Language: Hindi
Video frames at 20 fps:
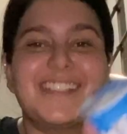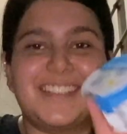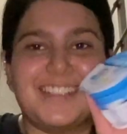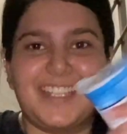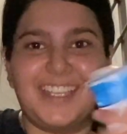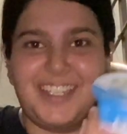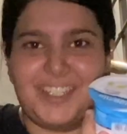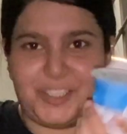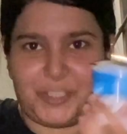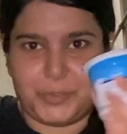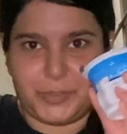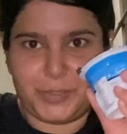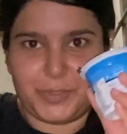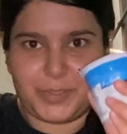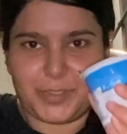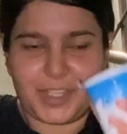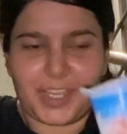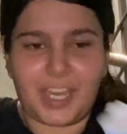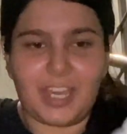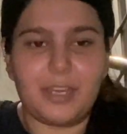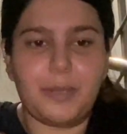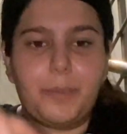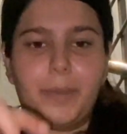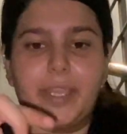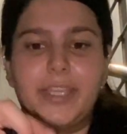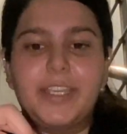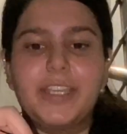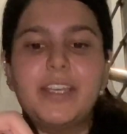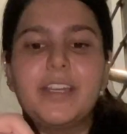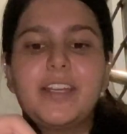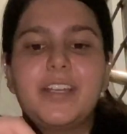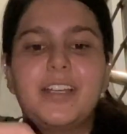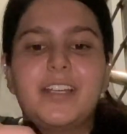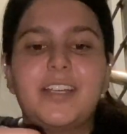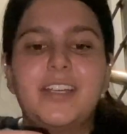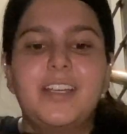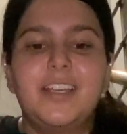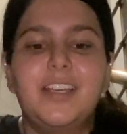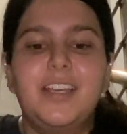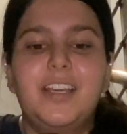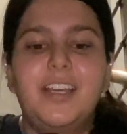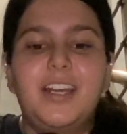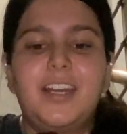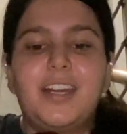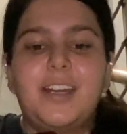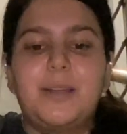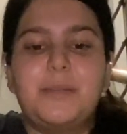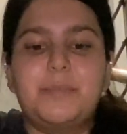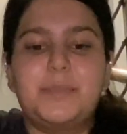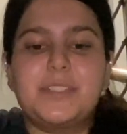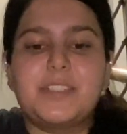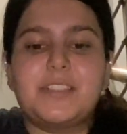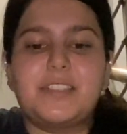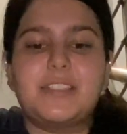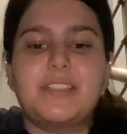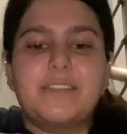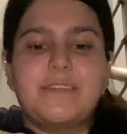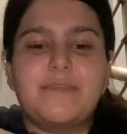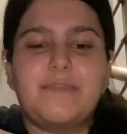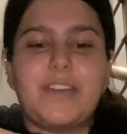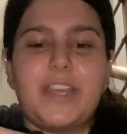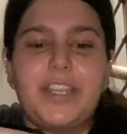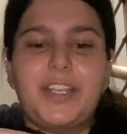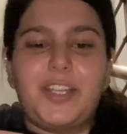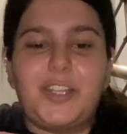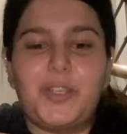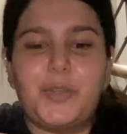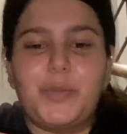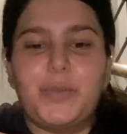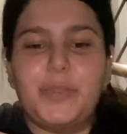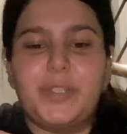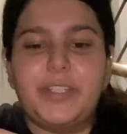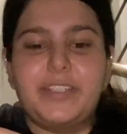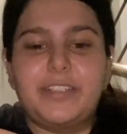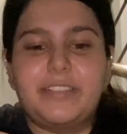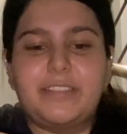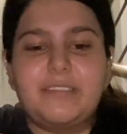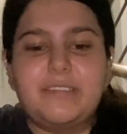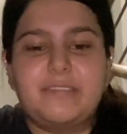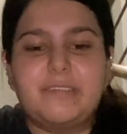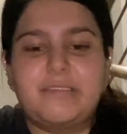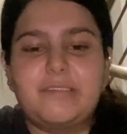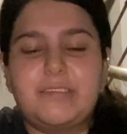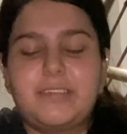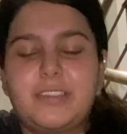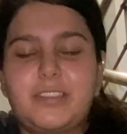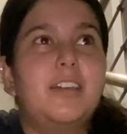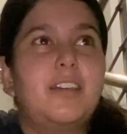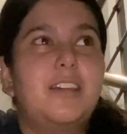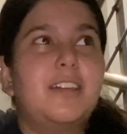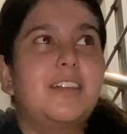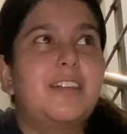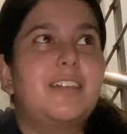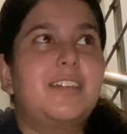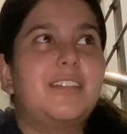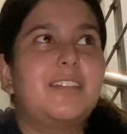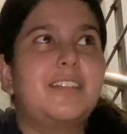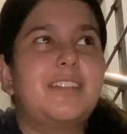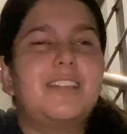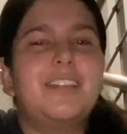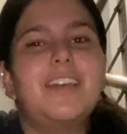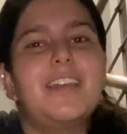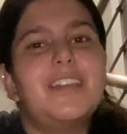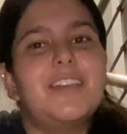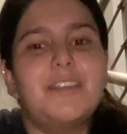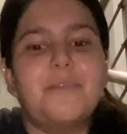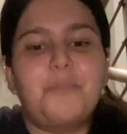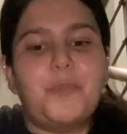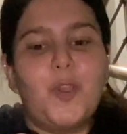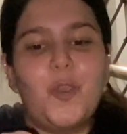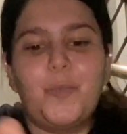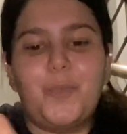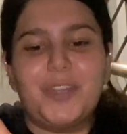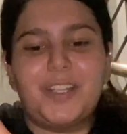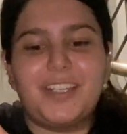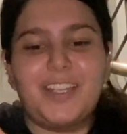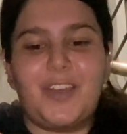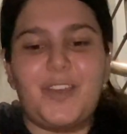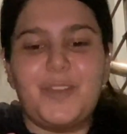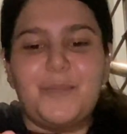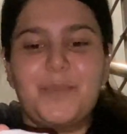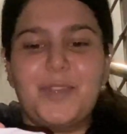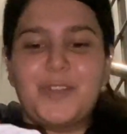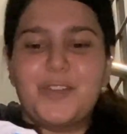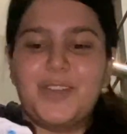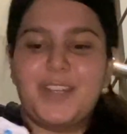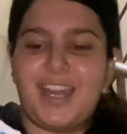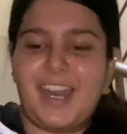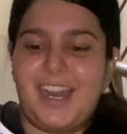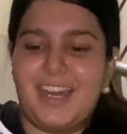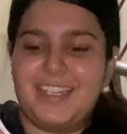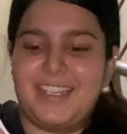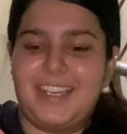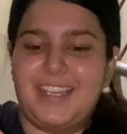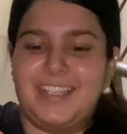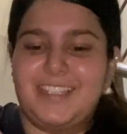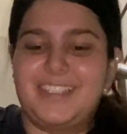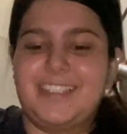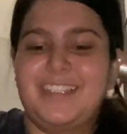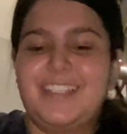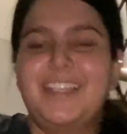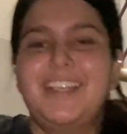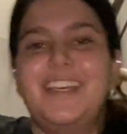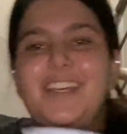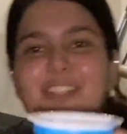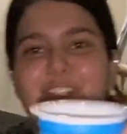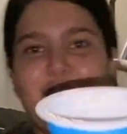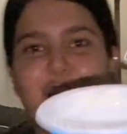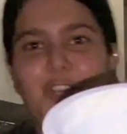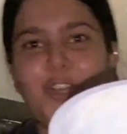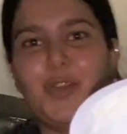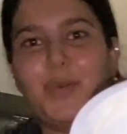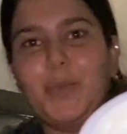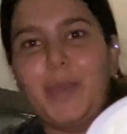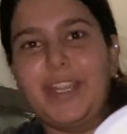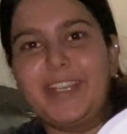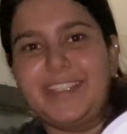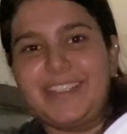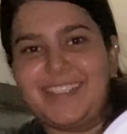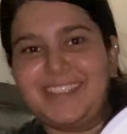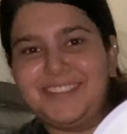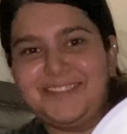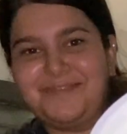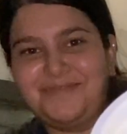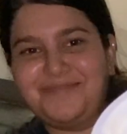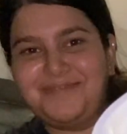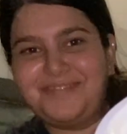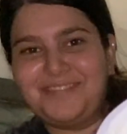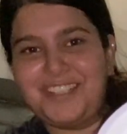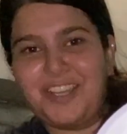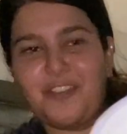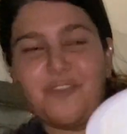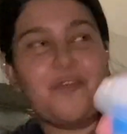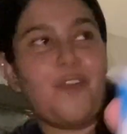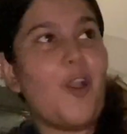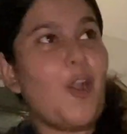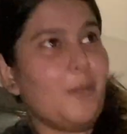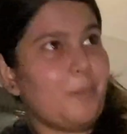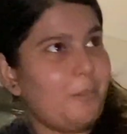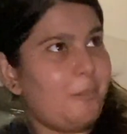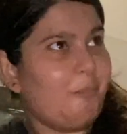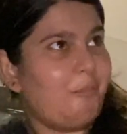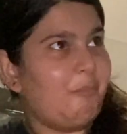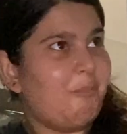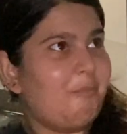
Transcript: स्टे टू अब आइए अब बस वाइट ही हो गया नहीं तो ऊपर ना है मेरे को खाना है चलो वाइट है कंफर्म